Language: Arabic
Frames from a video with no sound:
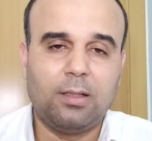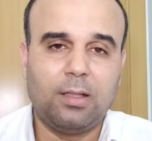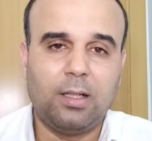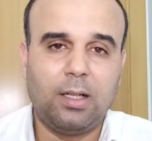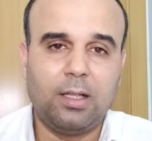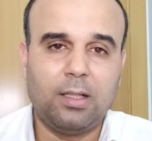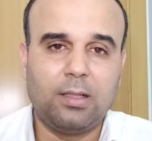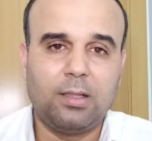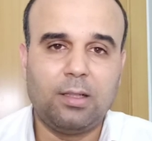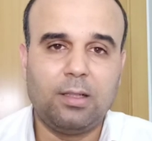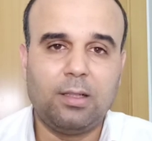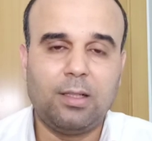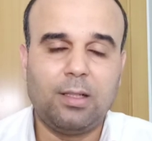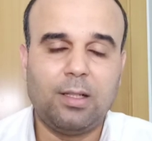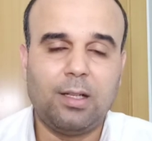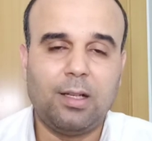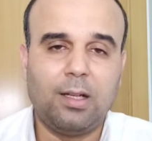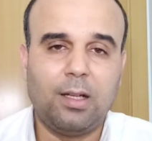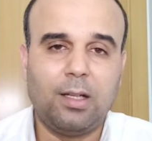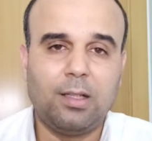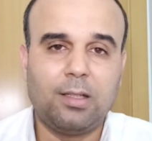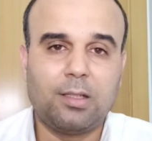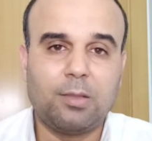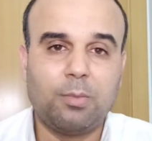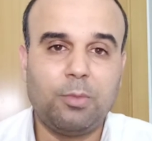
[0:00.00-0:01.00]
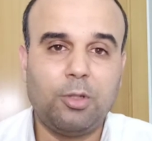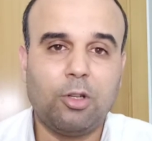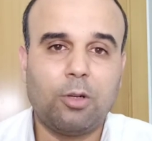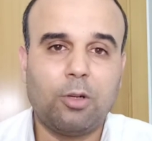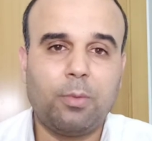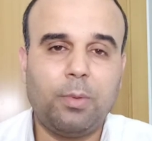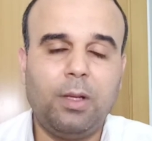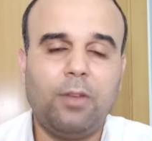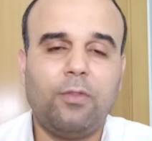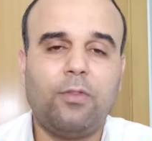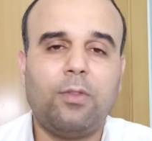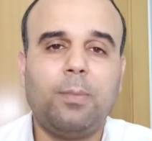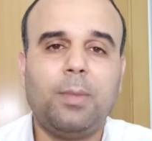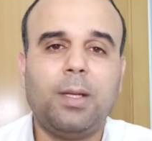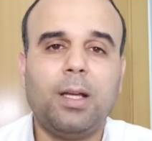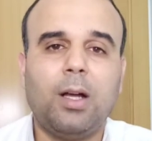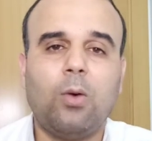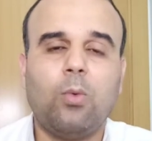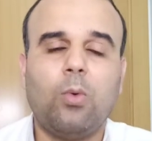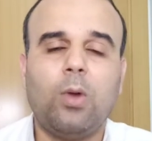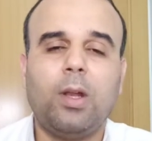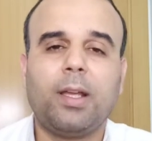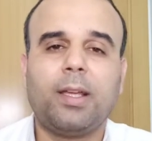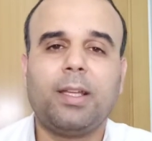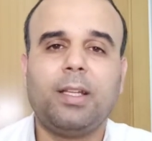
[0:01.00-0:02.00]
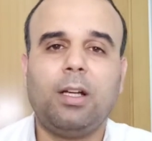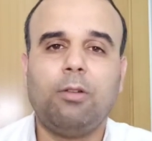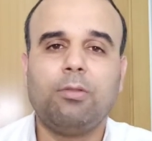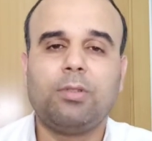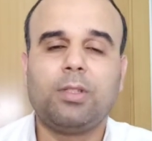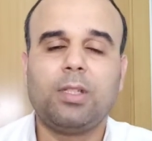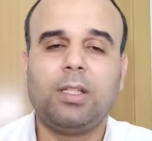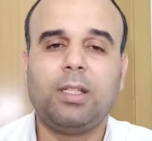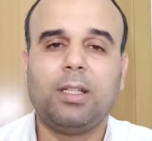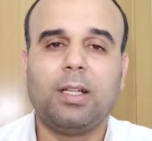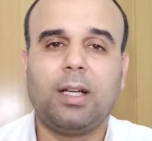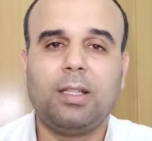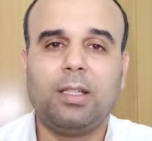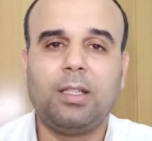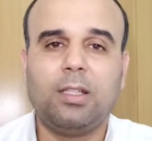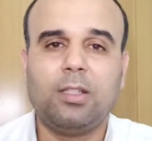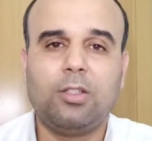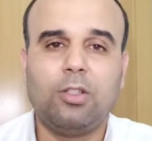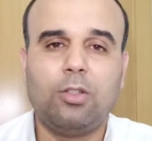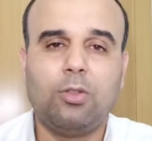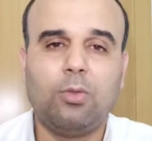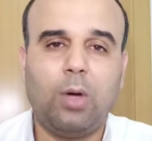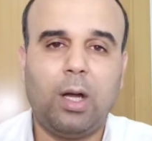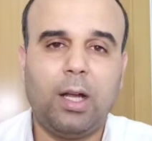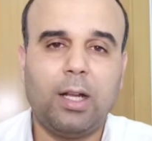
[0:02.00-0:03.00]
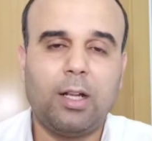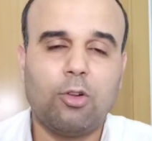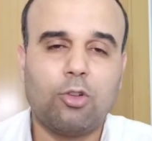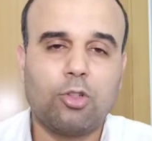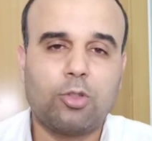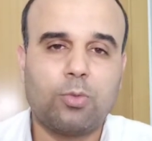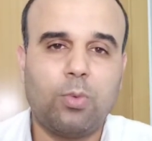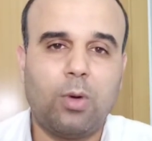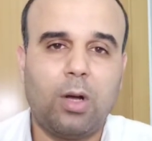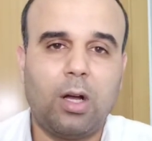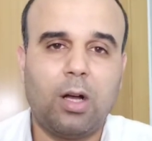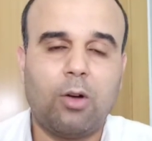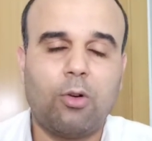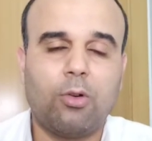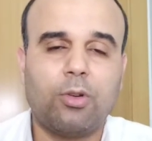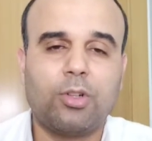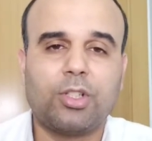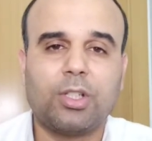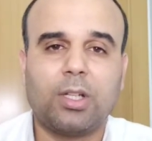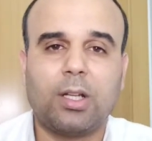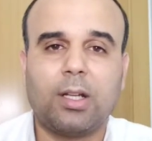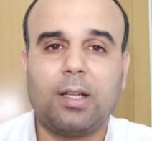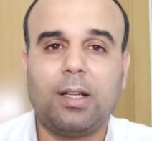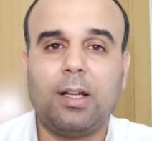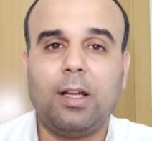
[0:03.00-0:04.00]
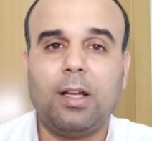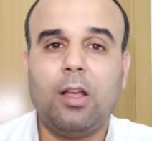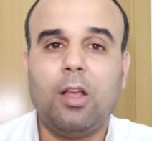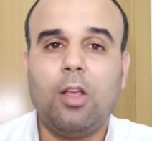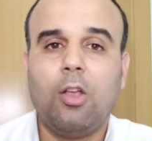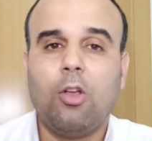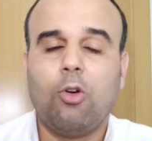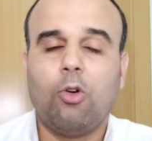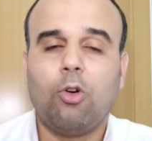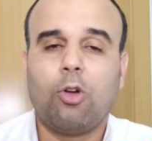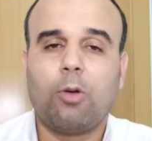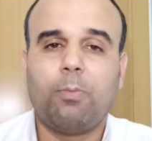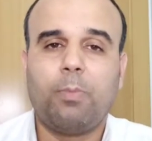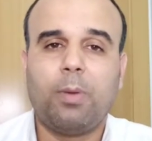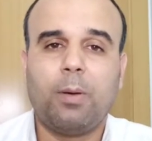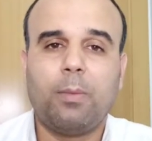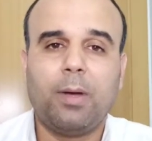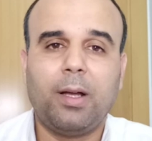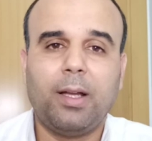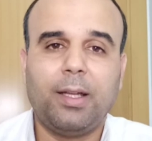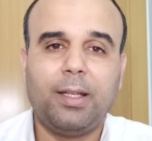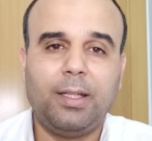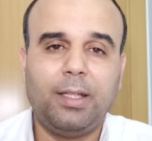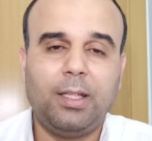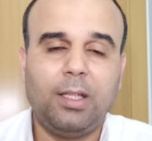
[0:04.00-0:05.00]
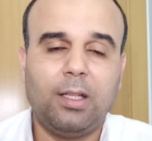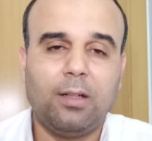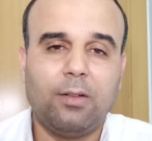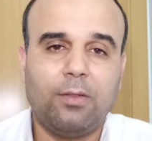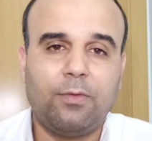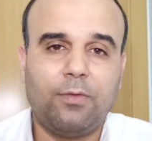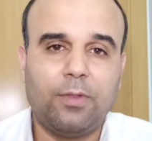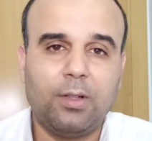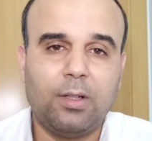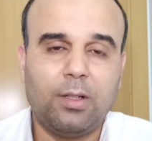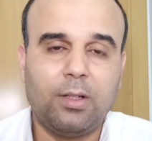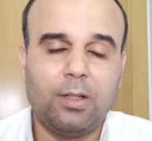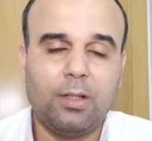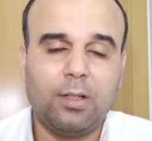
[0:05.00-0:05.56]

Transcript: هاد 48% ولكن عاوتاني غادي يزيد واحد الاسبوع اخر ان شاء الله ربما يعني في